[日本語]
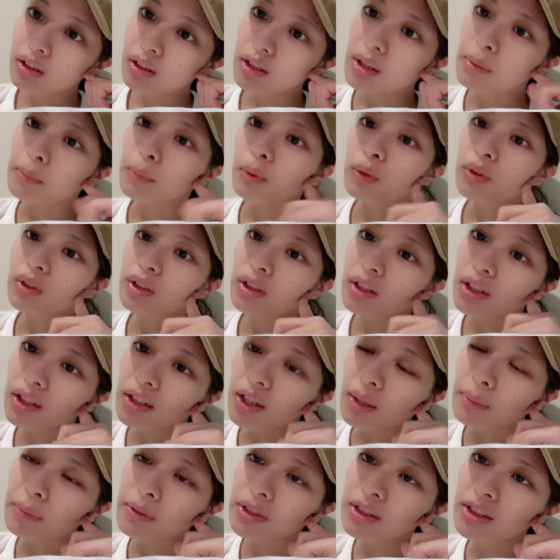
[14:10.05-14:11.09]
でもね、
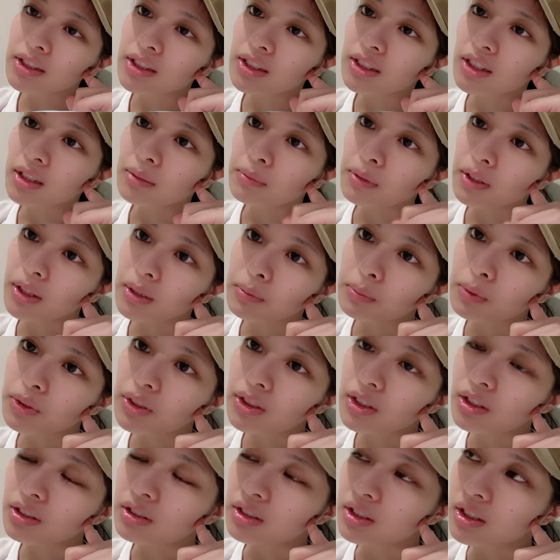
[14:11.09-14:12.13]
食べ過ぎて今気持
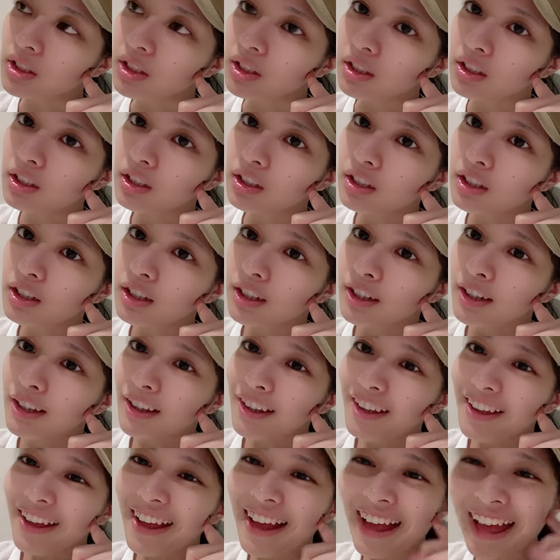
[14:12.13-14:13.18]
ち悪いねん。食
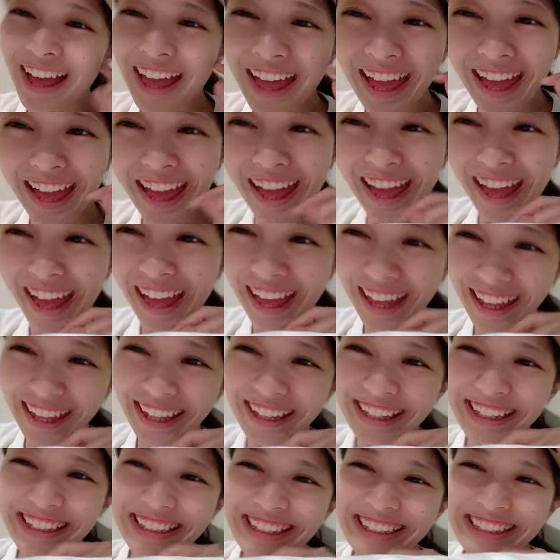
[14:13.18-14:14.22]
べ
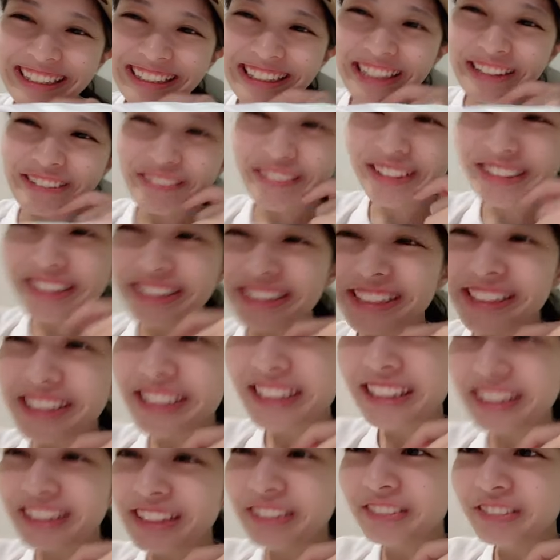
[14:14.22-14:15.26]
過
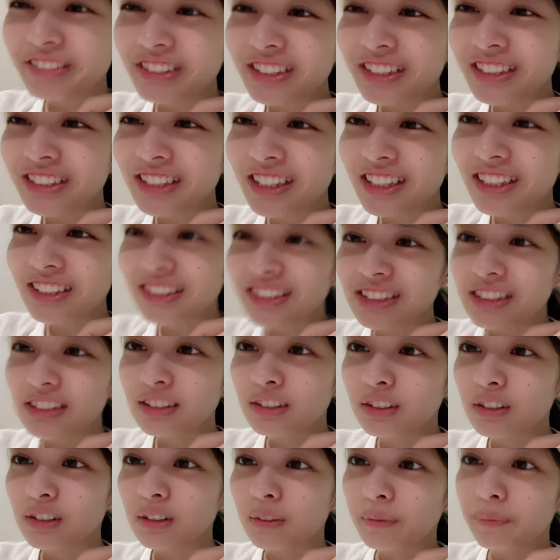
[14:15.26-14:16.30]
ぎて気持ち悪い
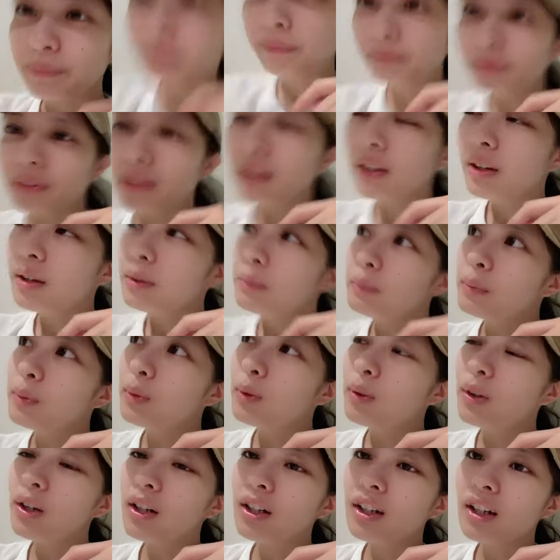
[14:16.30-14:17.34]
よ。
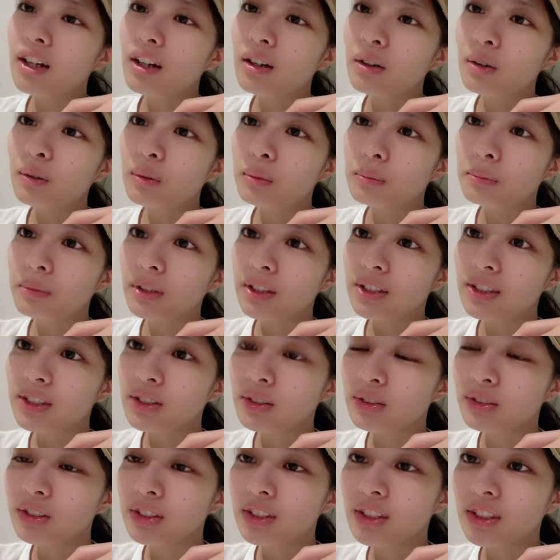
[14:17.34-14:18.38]
もうあかん、ほんまに。
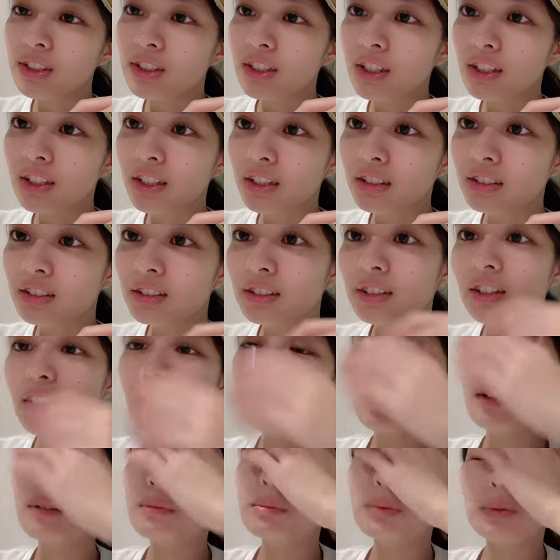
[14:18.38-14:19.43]
食に逃げてる。
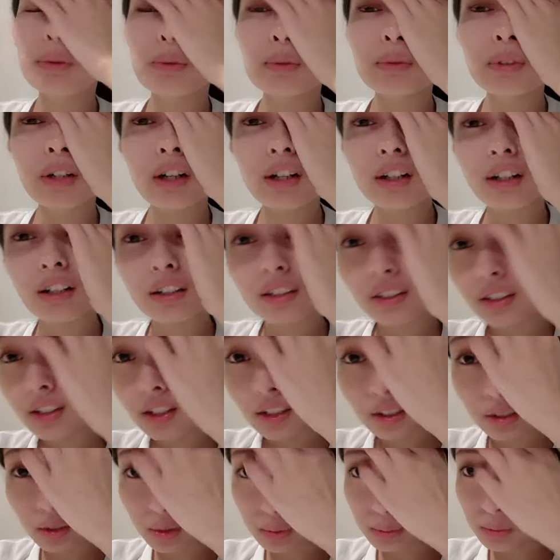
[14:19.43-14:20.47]
ああ、もうあかん
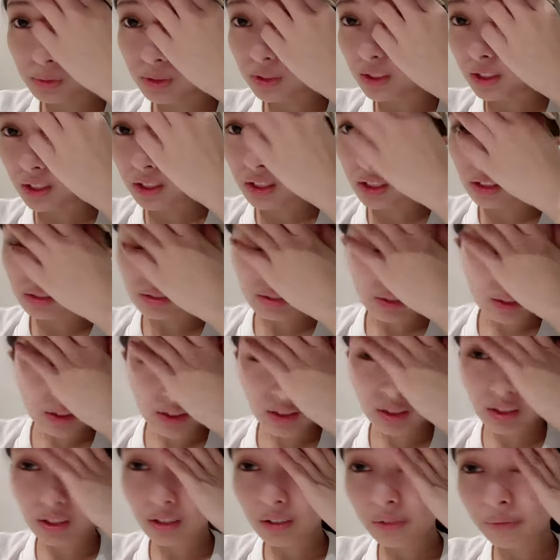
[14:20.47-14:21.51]
なと思うねんけど
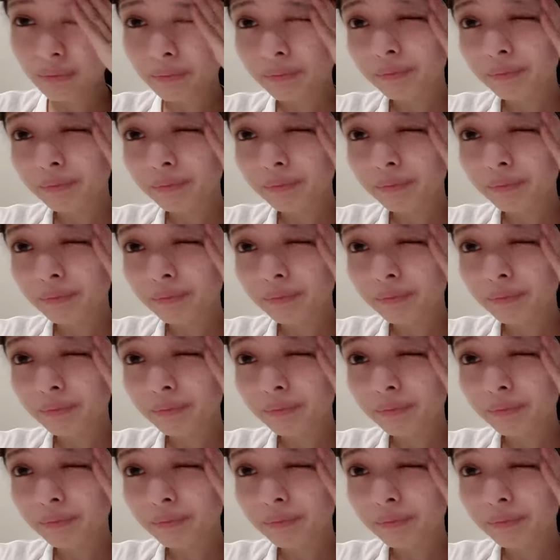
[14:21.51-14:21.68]
さ。